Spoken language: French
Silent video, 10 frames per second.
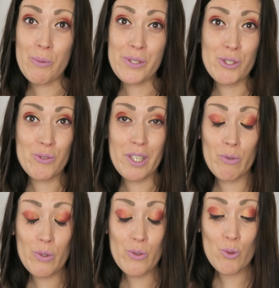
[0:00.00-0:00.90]
parce que je vous
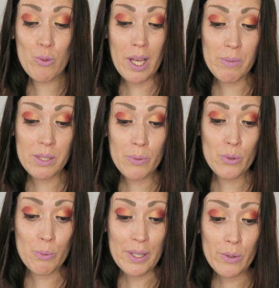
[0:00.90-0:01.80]
avoue que j'oublie un petit peu
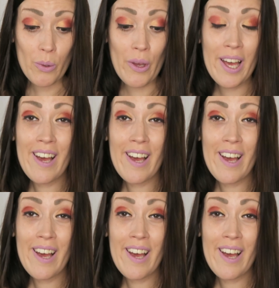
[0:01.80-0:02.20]
de mettre